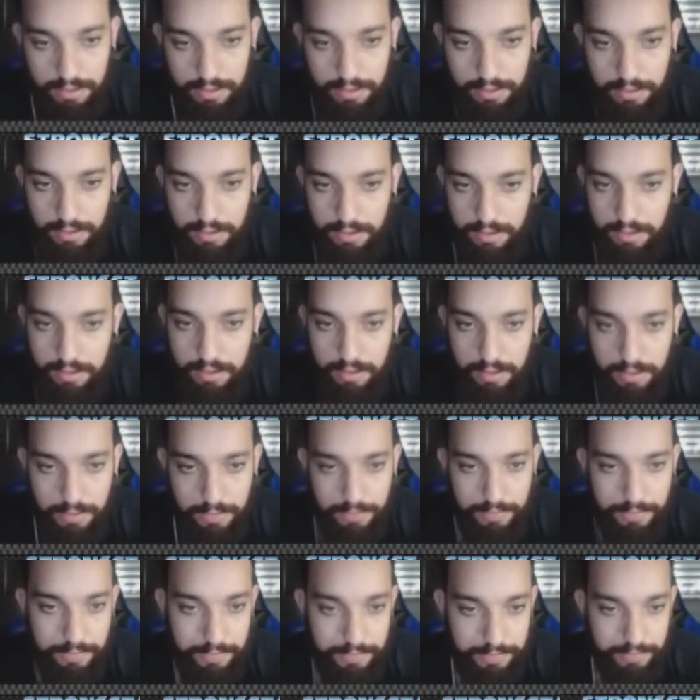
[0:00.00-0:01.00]
Esse
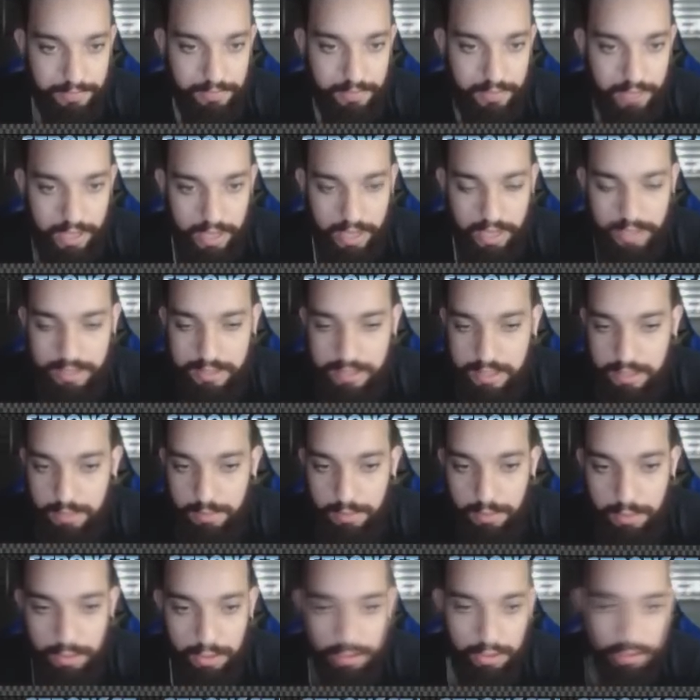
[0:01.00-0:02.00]
peladão, é? É, esses
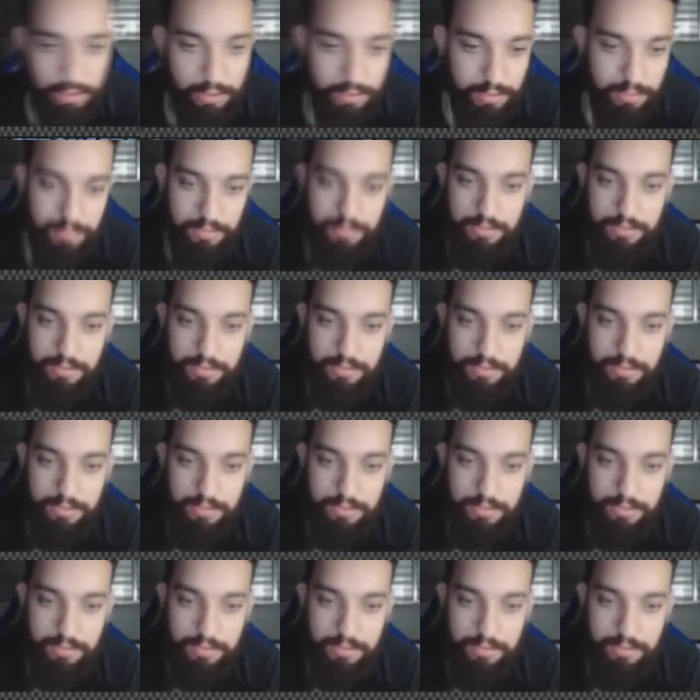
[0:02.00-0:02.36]
putos.